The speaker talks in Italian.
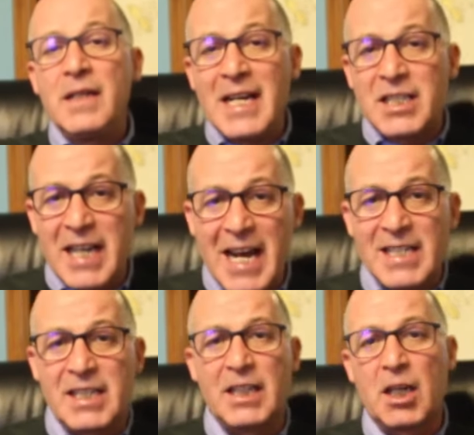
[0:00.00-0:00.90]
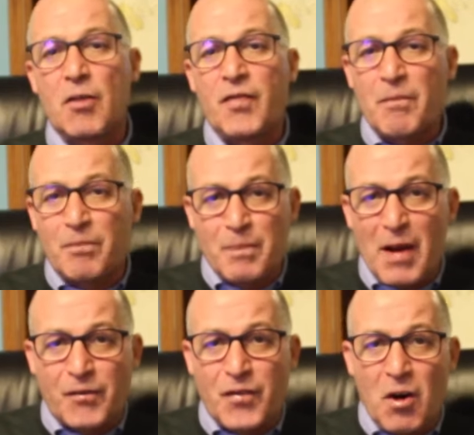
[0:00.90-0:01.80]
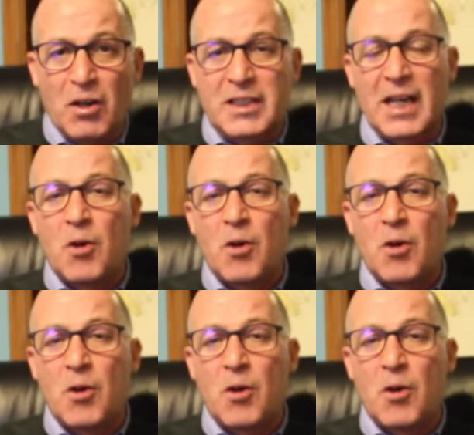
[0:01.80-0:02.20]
necessitano per forza